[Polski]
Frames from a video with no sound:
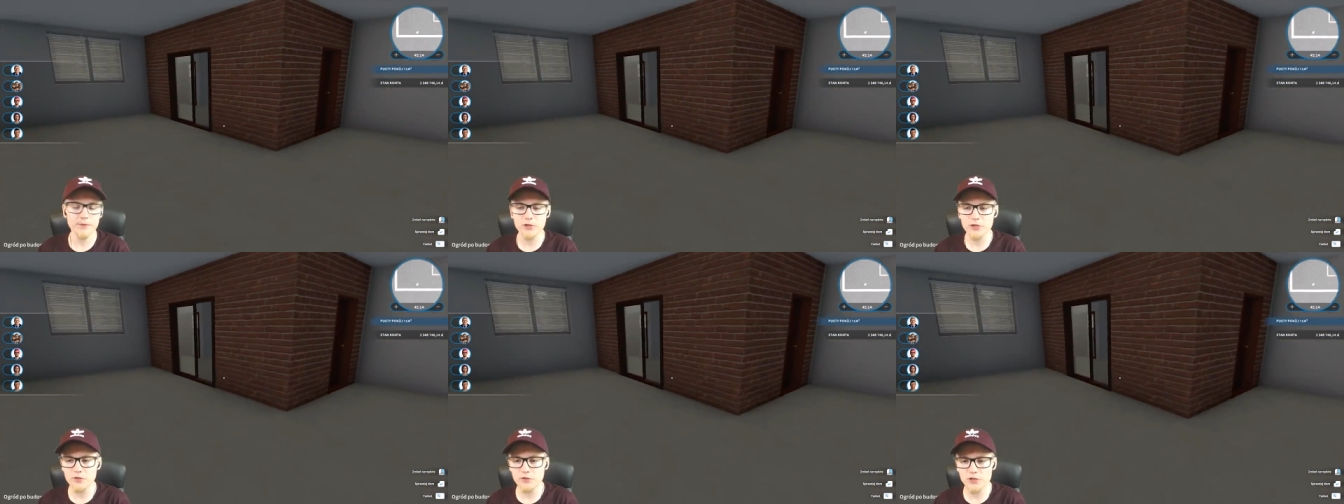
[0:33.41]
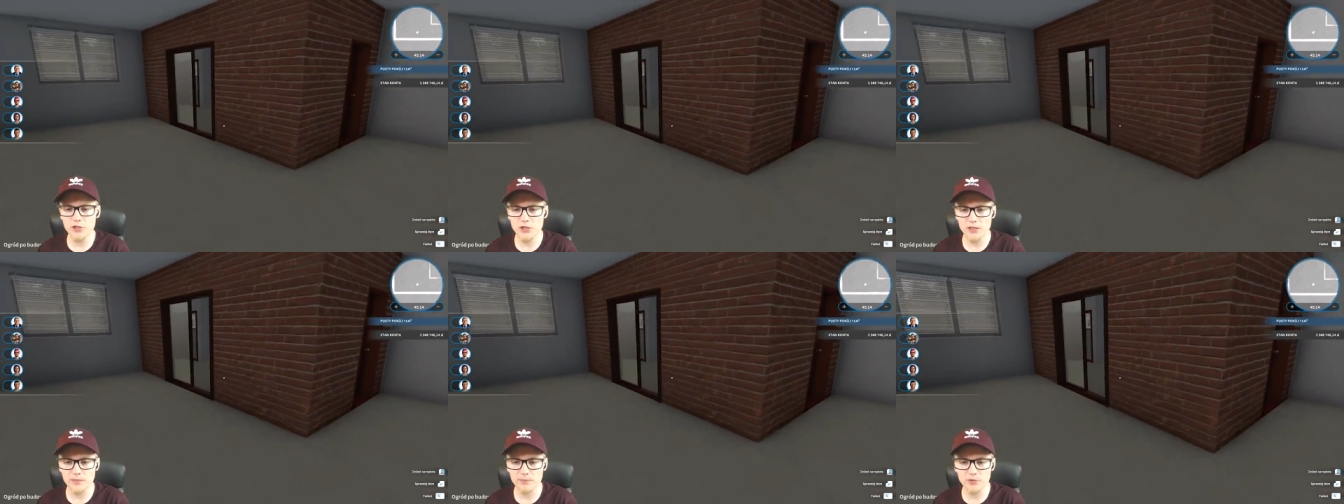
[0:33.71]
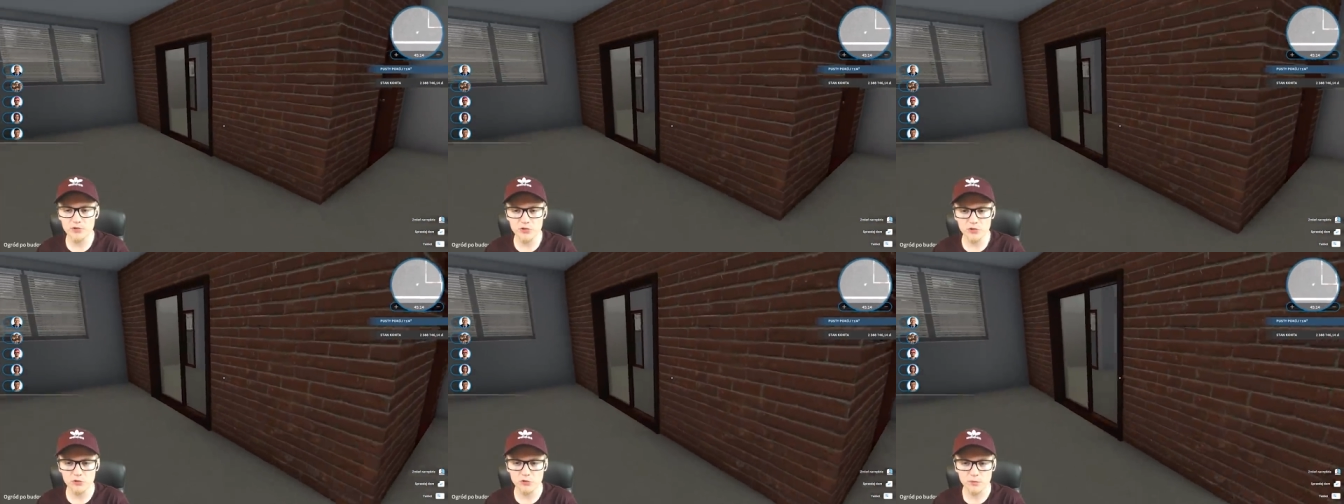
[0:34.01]
Oczywiście na
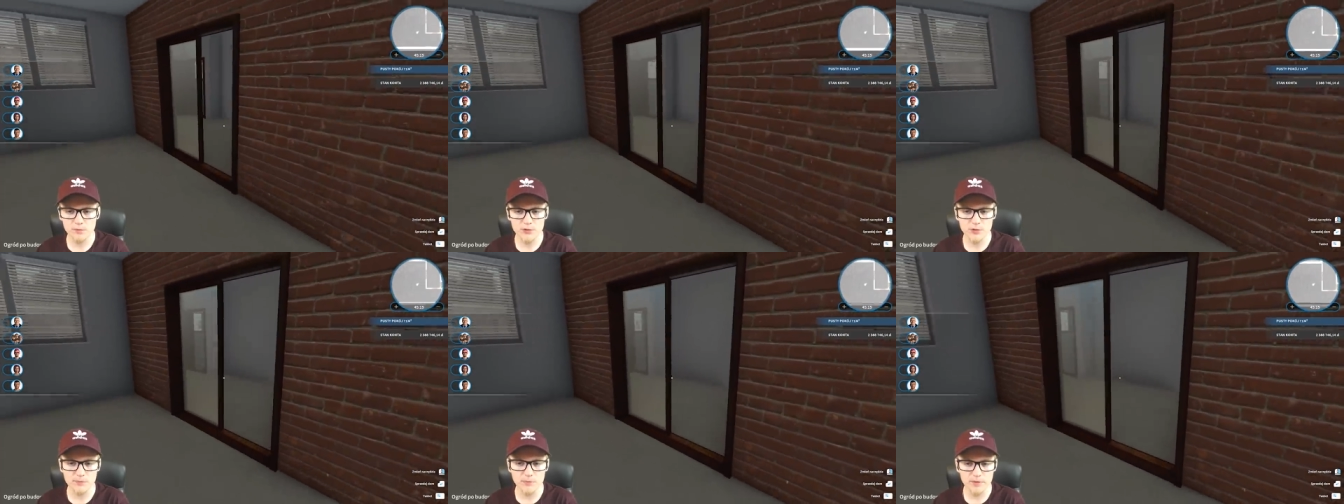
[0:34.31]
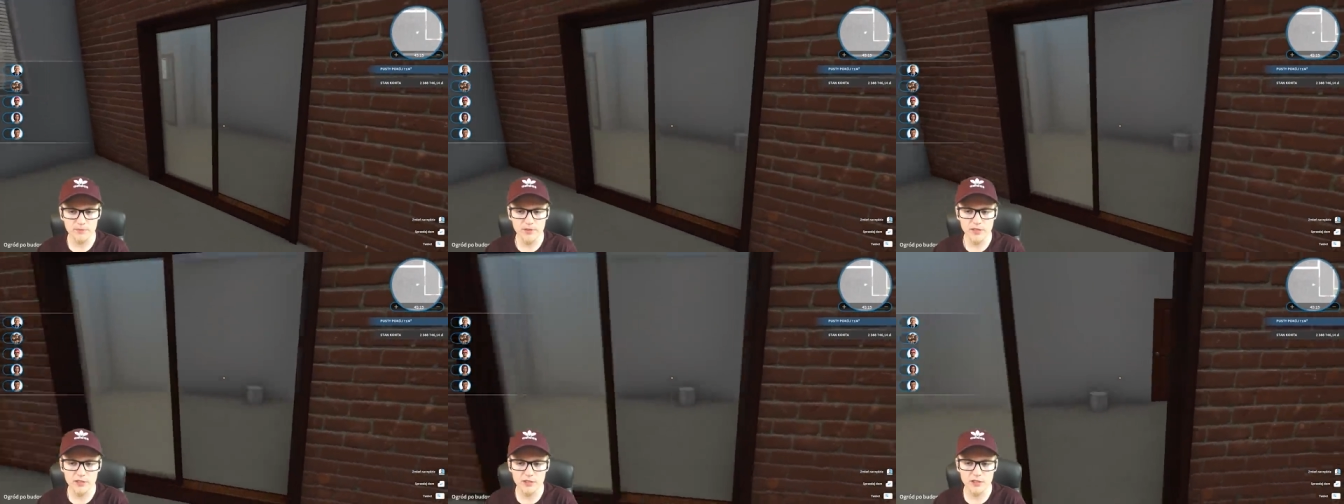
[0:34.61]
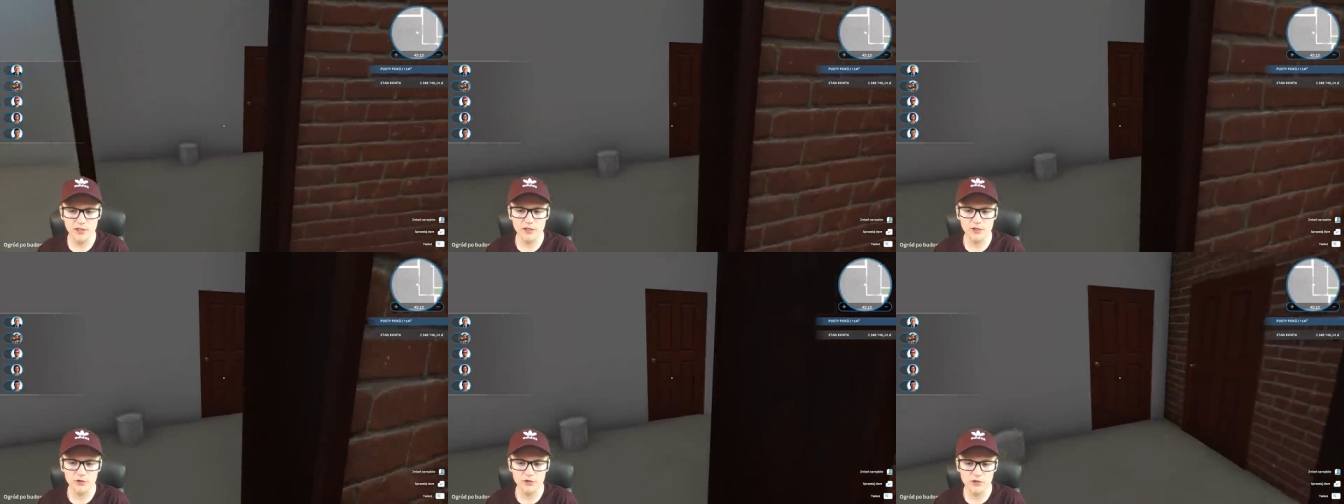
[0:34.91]
początku przypomnę,
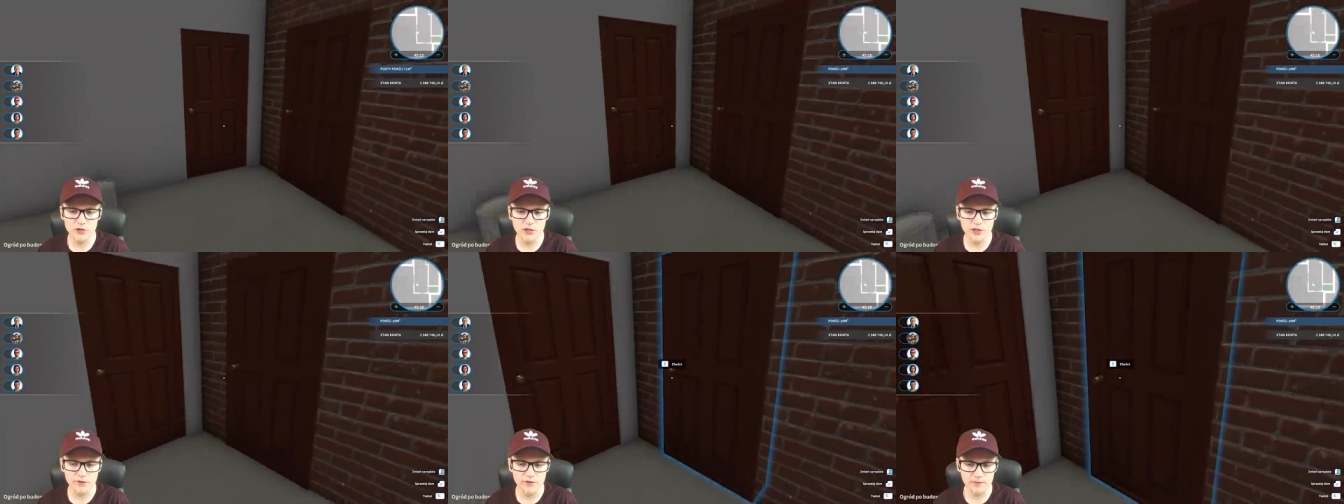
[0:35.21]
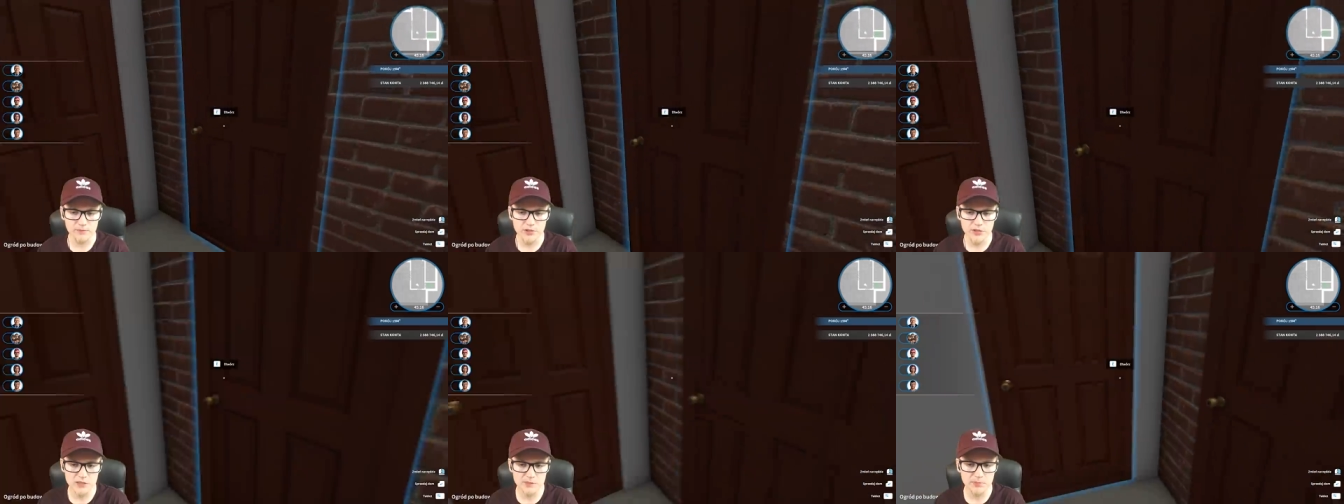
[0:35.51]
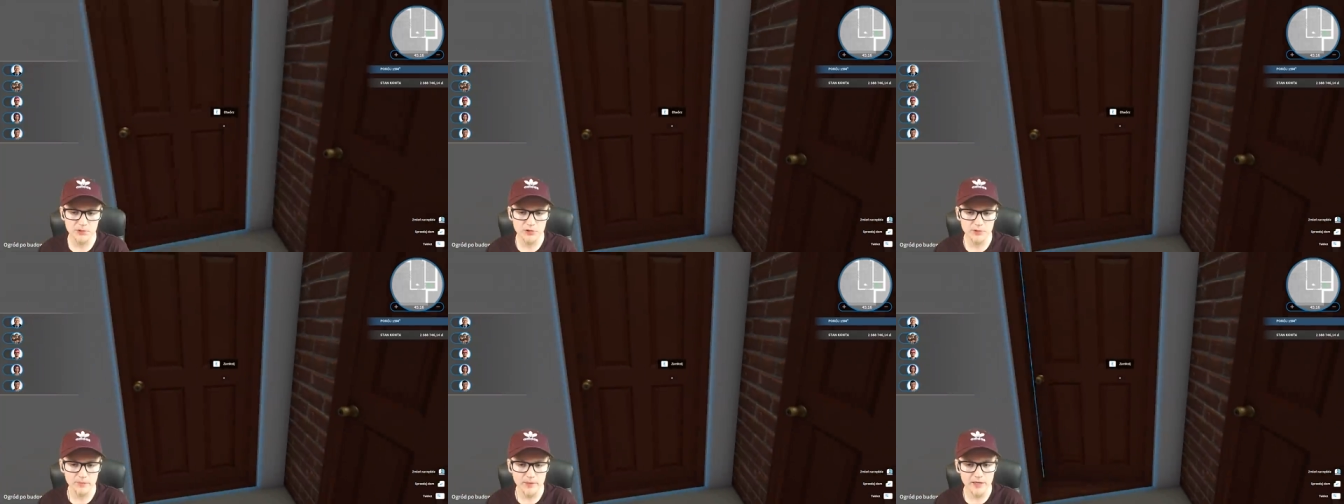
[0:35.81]
jeżeli odcinek wam się
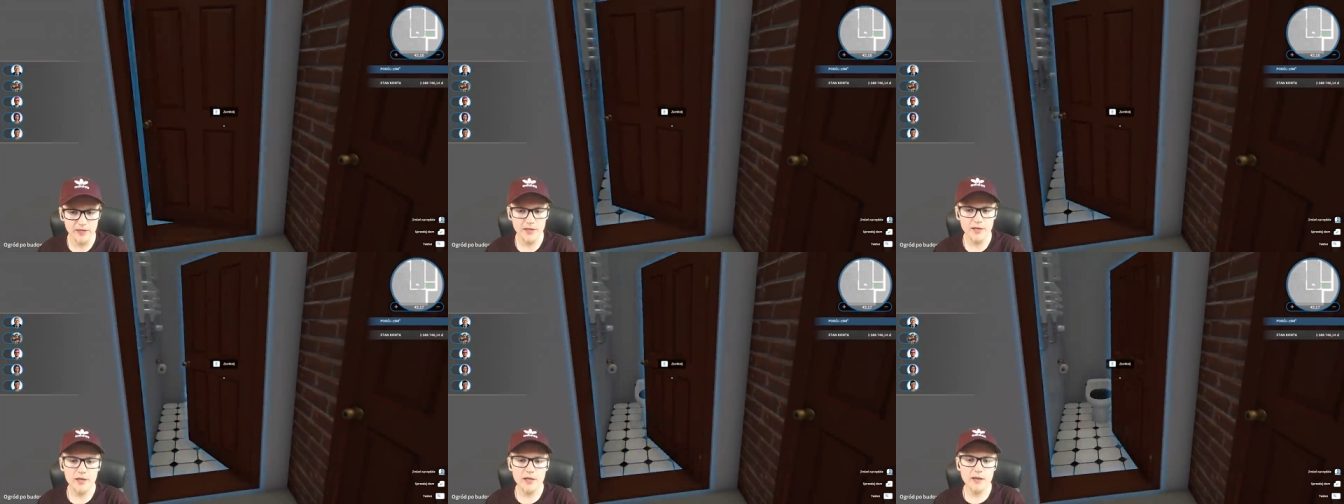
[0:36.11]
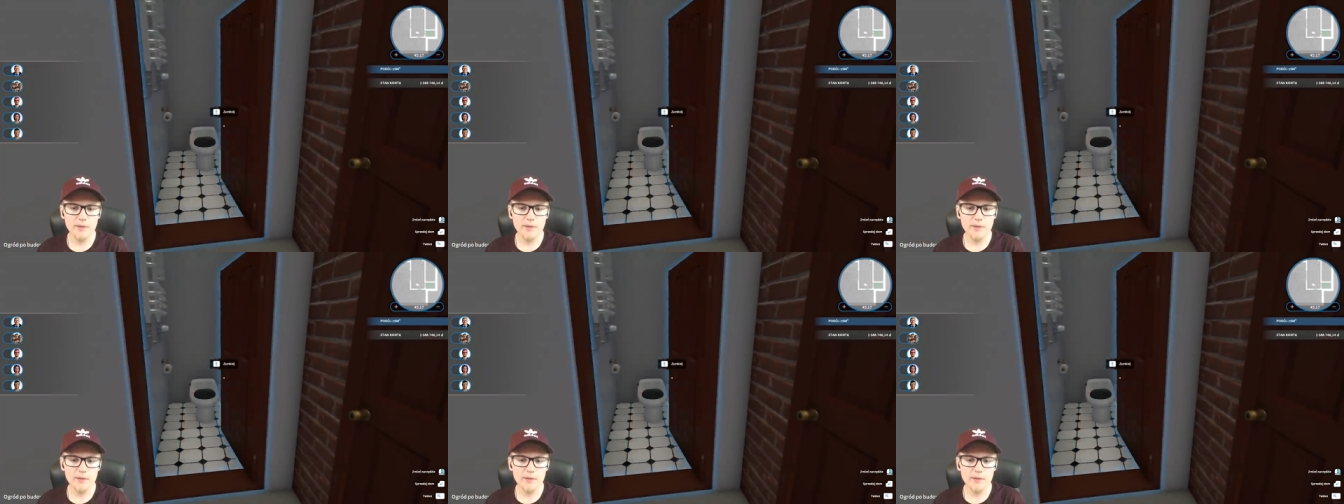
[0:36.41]
spodoba,